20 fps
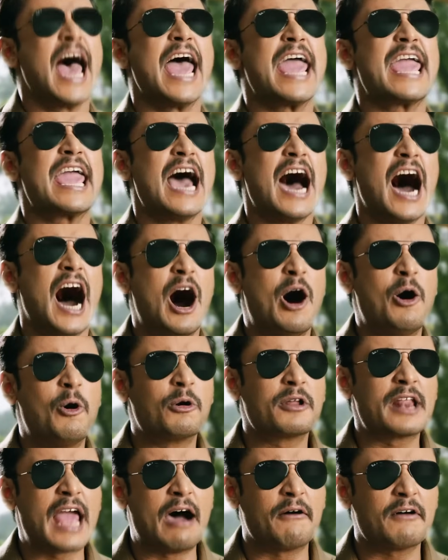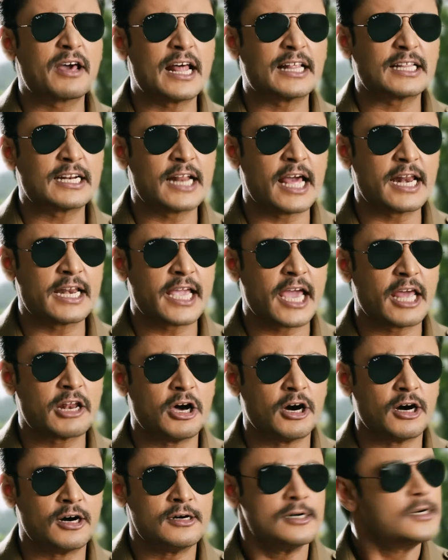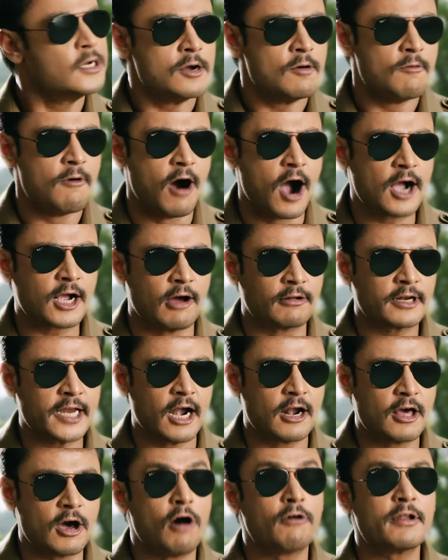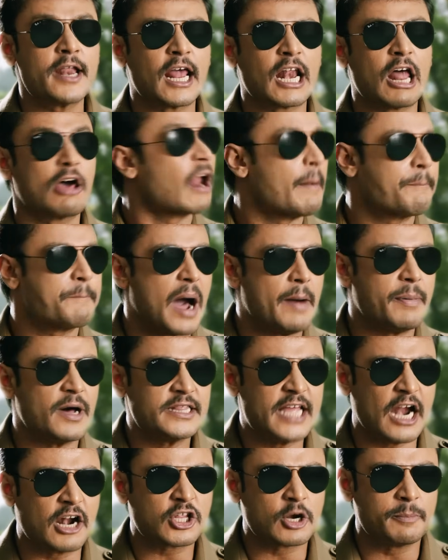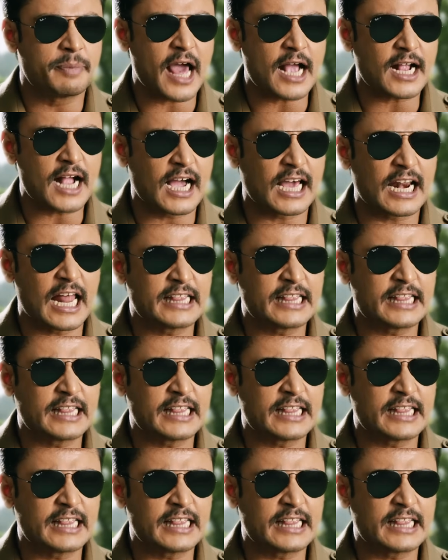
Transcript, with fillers: नहीं है वो जो भी हो मुझे उससे क्या वो क्या चीज है उसका बाप भी आया ना तो भी उसको नहीं